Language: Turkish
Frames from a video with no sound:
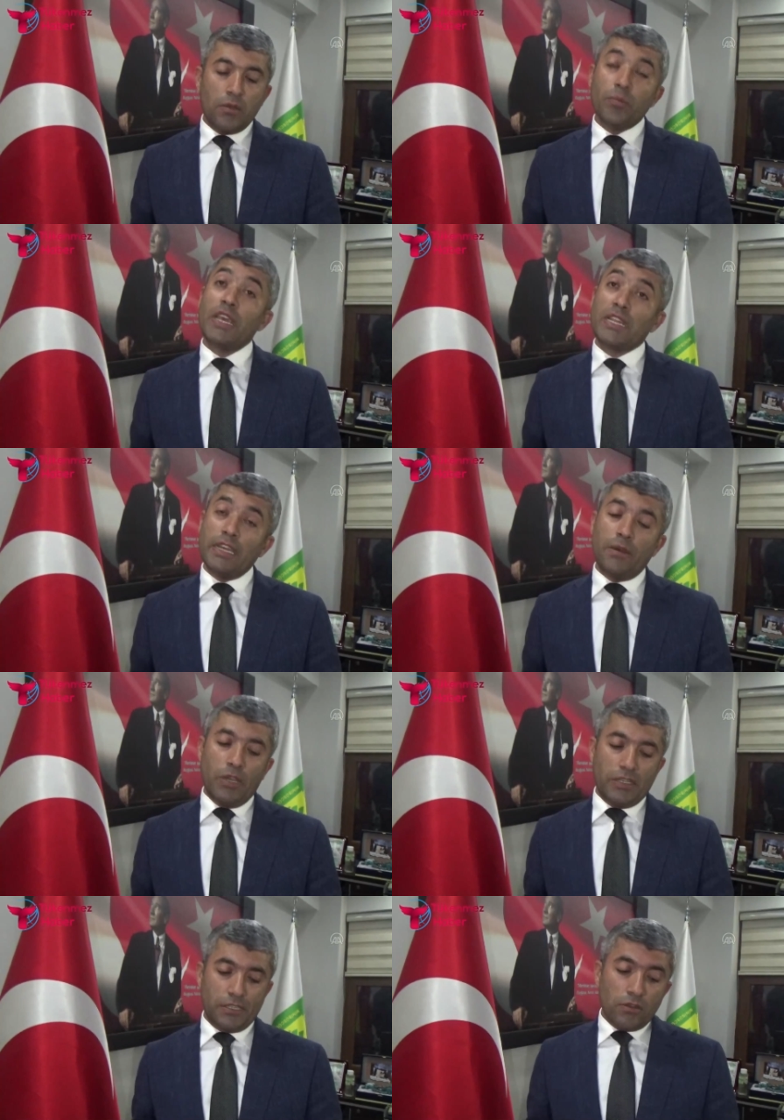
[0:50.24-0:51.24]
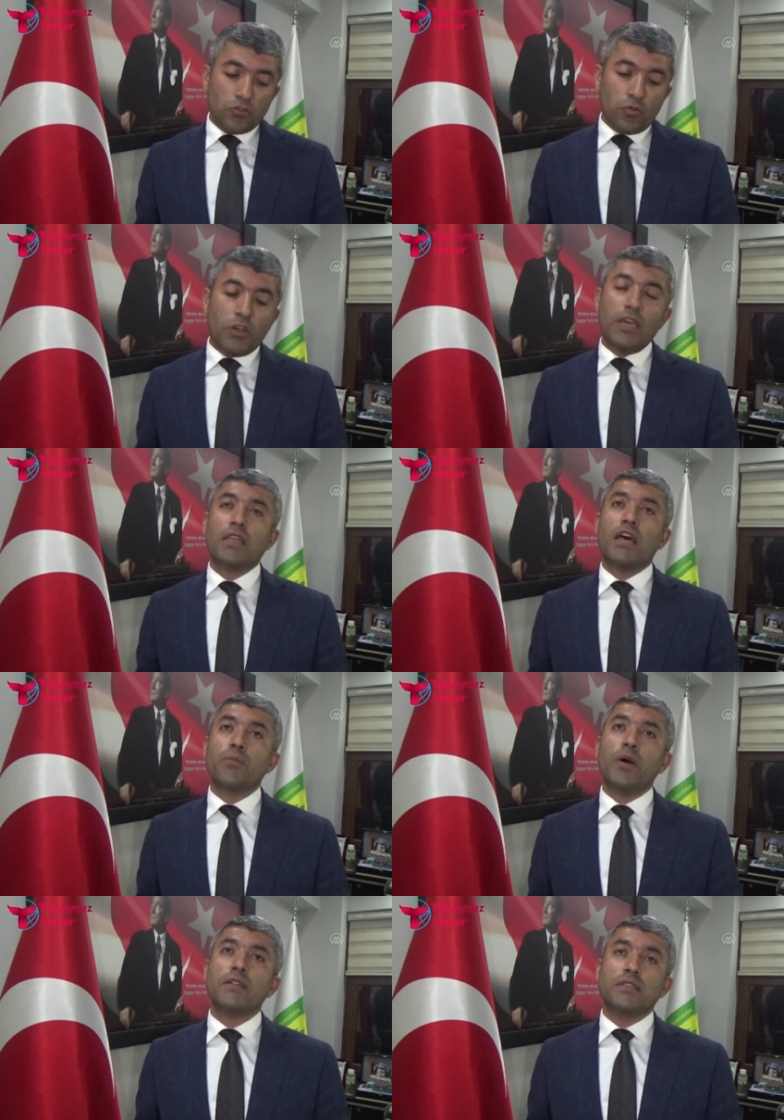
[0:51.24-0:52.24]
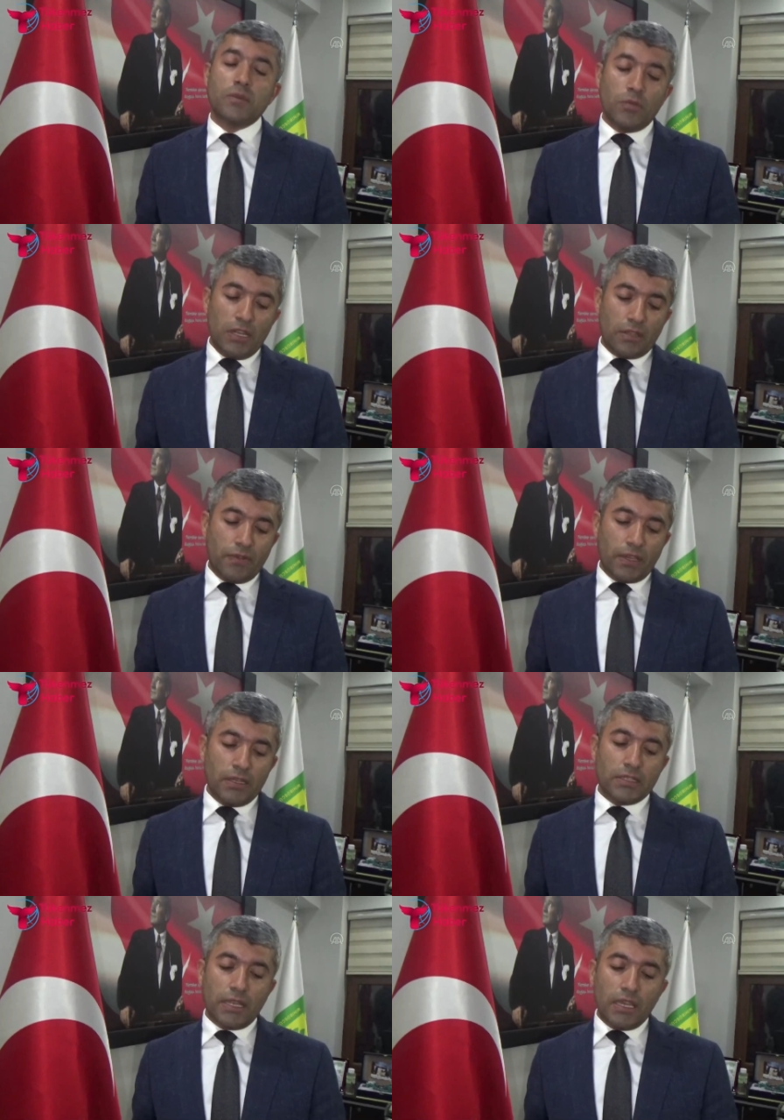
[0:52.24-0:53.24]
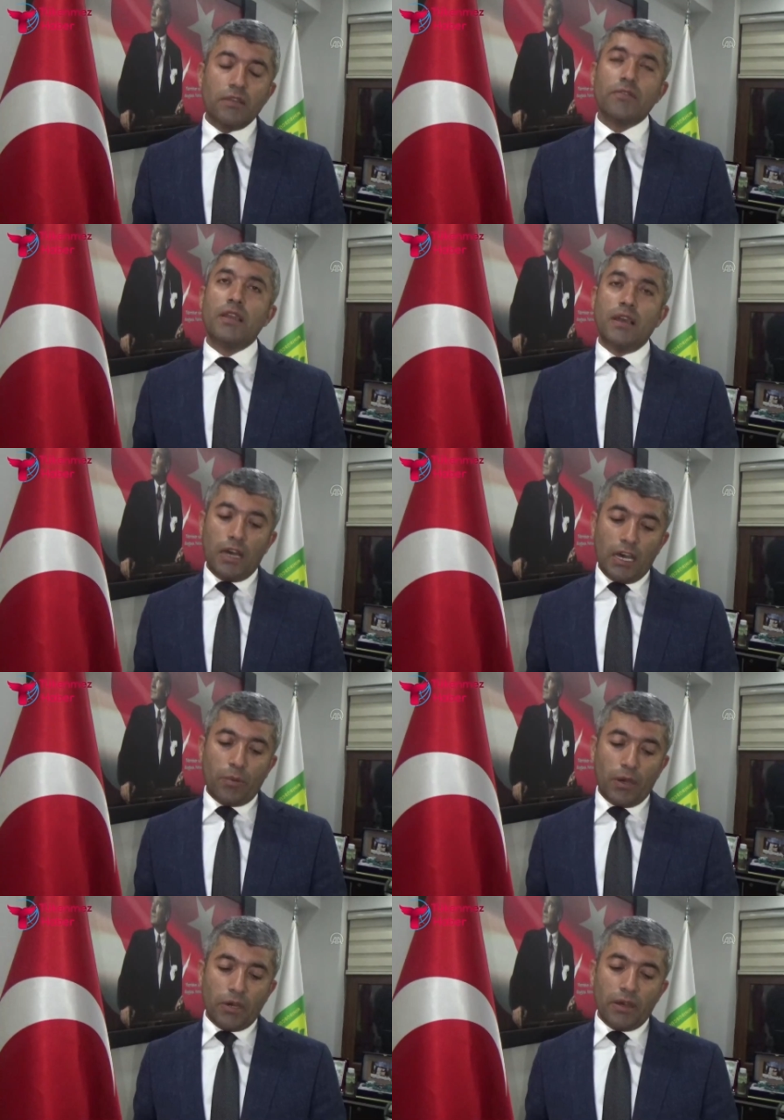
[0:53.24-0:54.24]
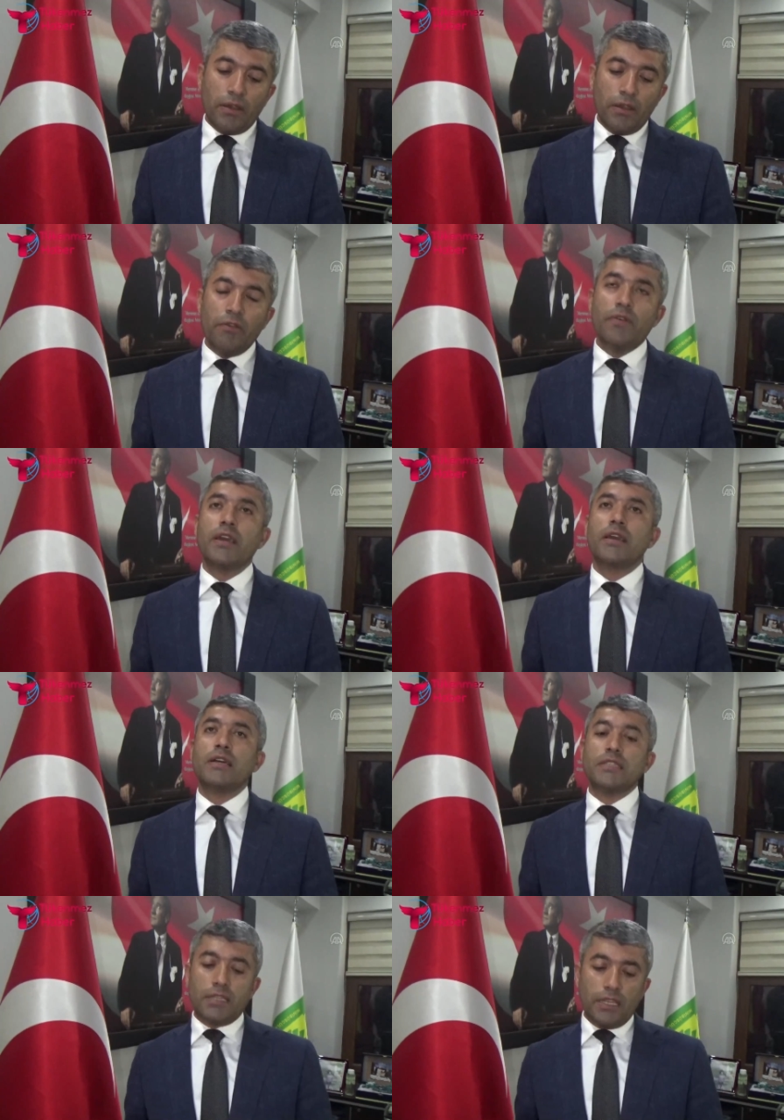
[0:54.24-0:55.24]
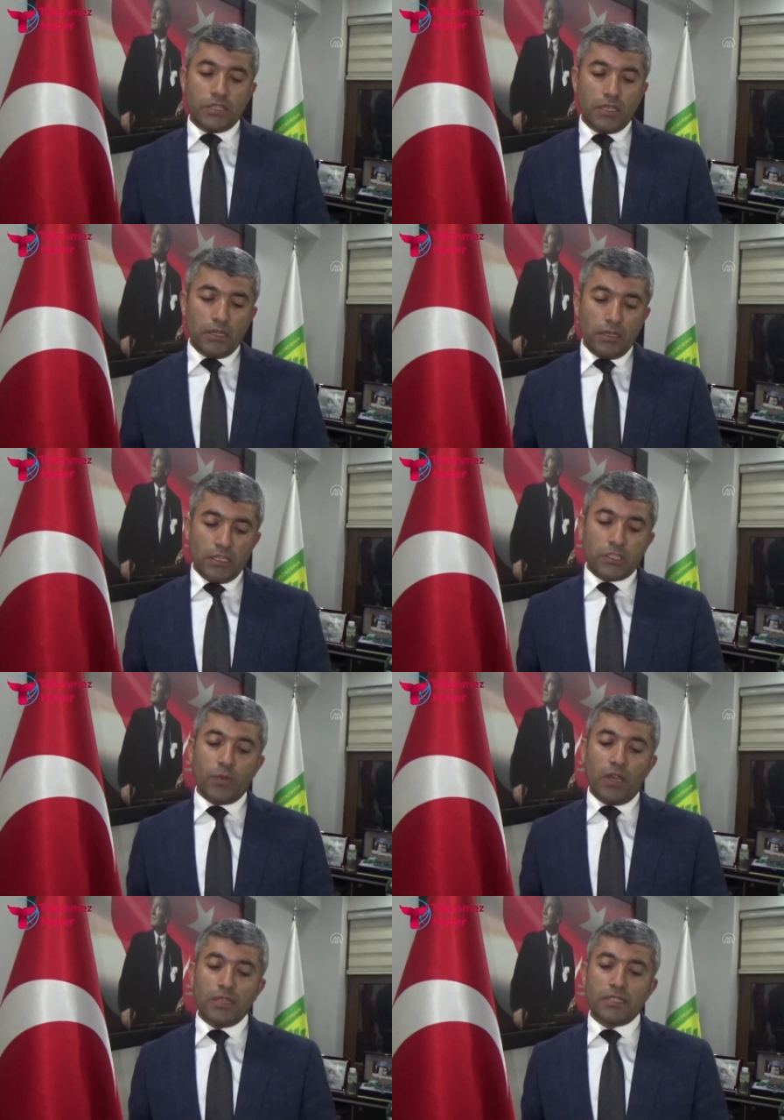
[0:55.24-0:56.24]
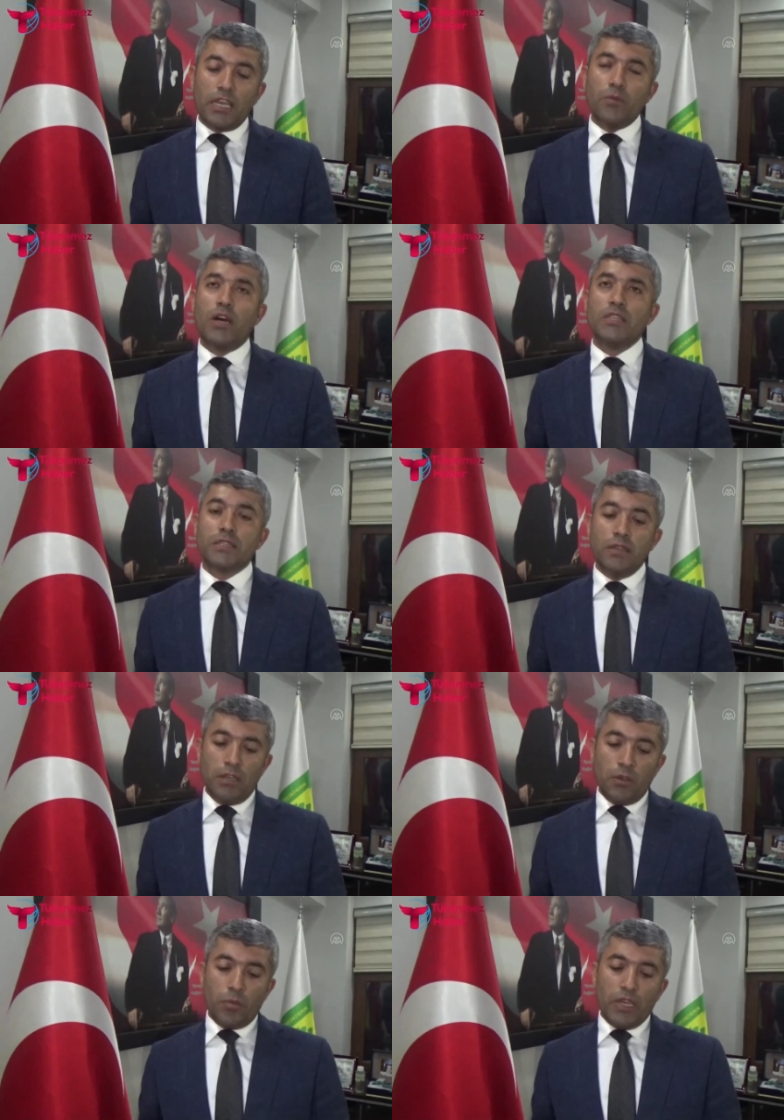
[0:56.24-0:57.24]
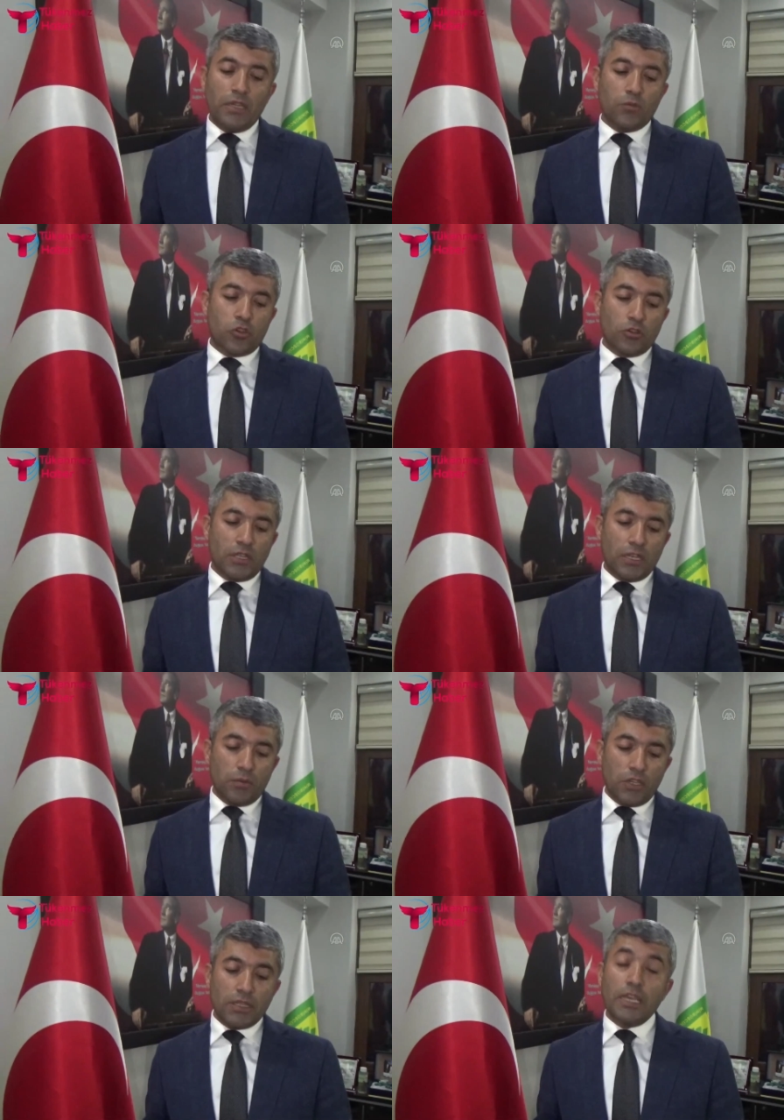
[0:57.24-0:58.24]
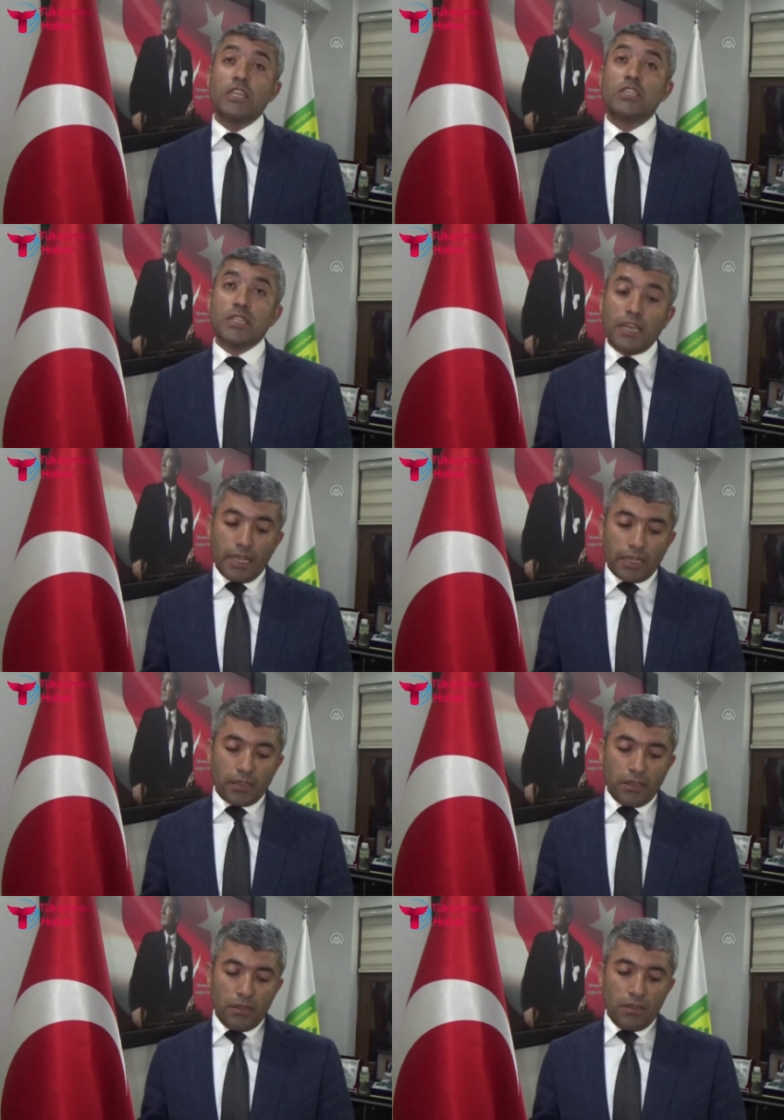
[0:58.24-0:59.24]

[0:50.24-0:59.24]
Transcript: beklenemez. Cumhuriyet Halk Partisi Milletvekili Sayın Veli Ağbaba ve gazeteci İsmail Saymaz benim sözlerimi değiştirerek